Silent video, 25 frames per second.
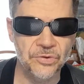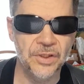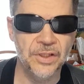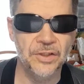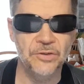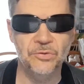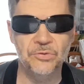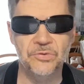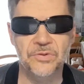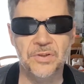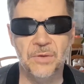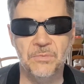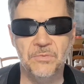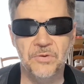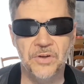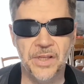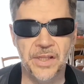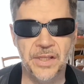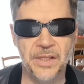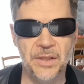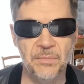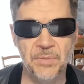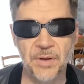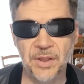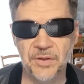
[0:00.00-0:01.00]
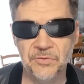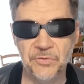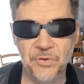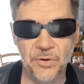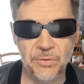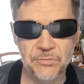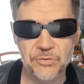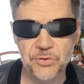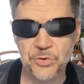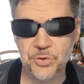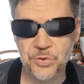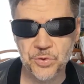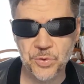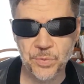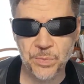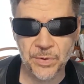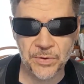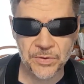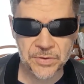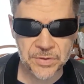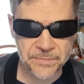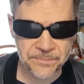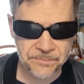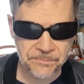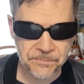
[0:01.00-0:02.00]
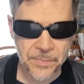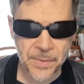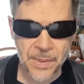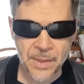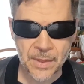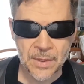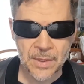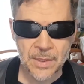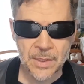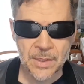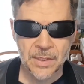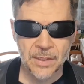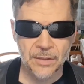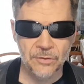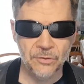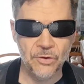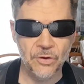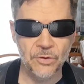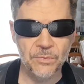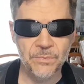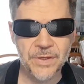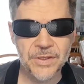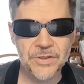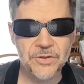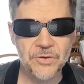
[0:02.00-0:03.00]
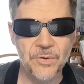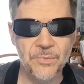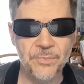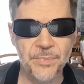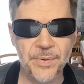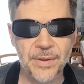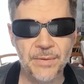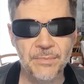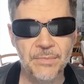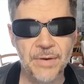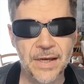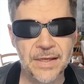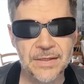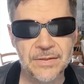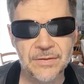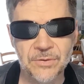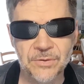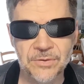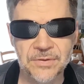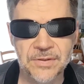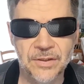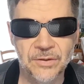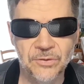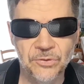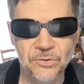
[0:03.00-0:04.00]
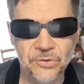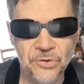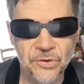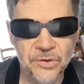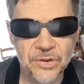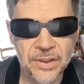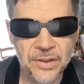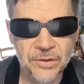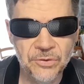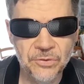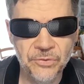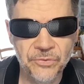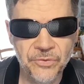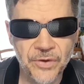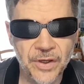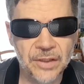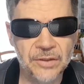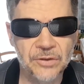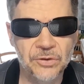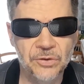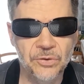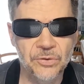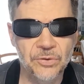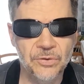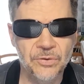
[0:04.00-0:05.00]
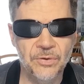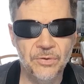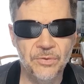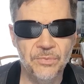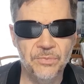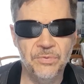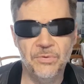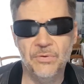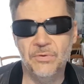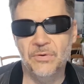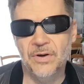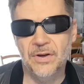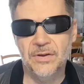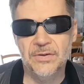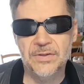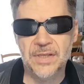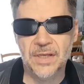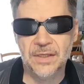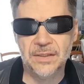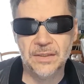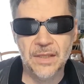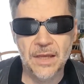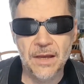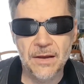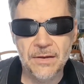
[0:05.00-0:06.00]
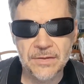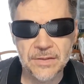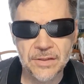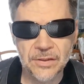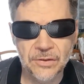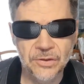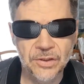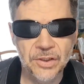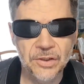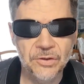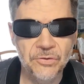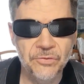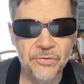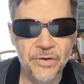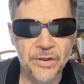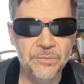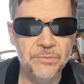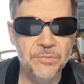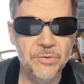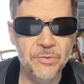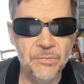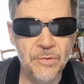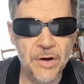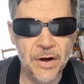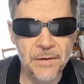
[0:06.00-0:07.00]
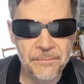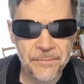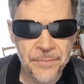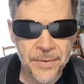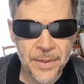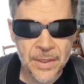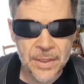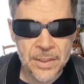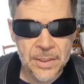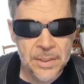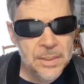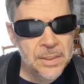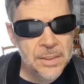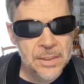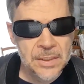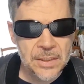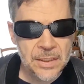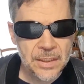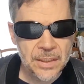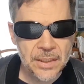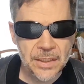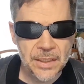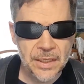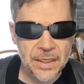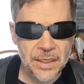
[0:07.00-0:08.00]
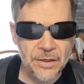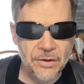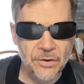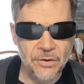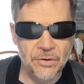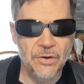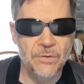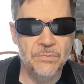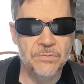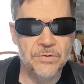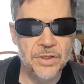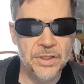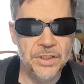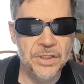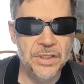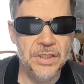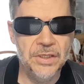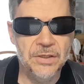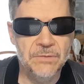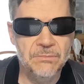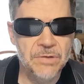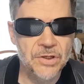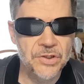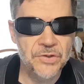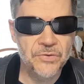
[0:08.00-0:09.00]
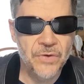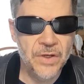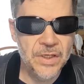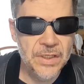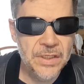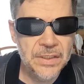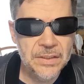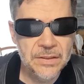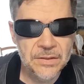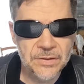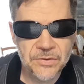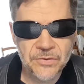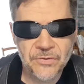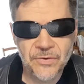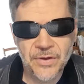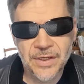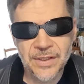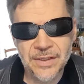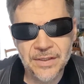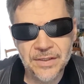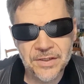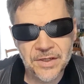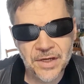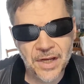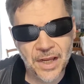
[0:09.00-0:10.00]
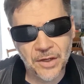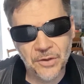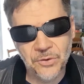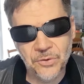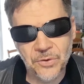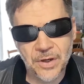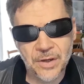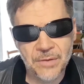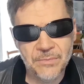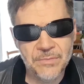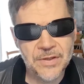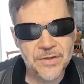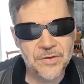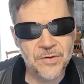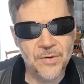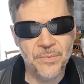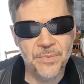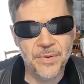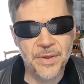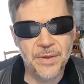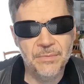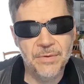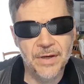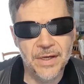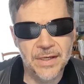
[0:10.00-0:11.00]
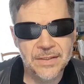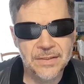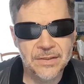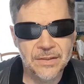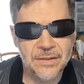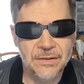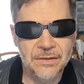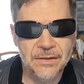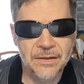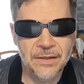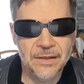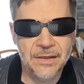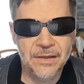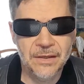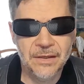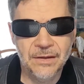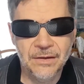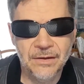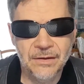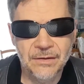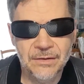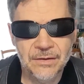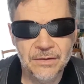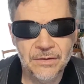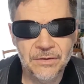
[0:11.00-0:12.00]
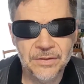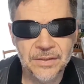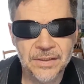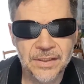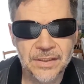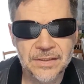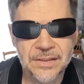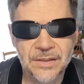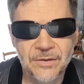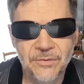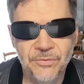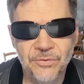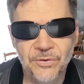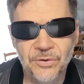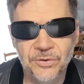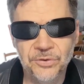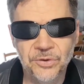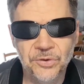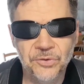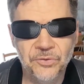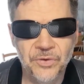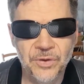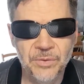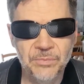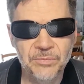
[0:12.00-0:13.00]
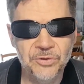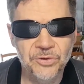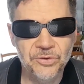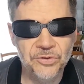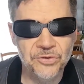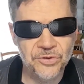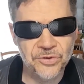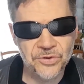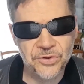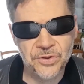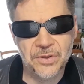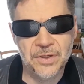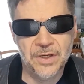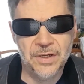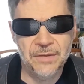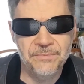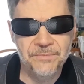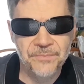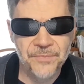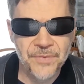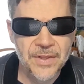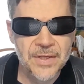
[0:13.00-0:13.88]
on est tous abonnés à des plateformes, je suppose. Donc Mission Pays Basque, c'est une redécouverte euh, pour certains, c'est une découverte pour moi. Et euh, comme j'ai dit, bah, je valide, je valide, j'ai adoré Mission Pays Basque et euh, quand est-ce qu'ils feront d'autres films de ce genre-là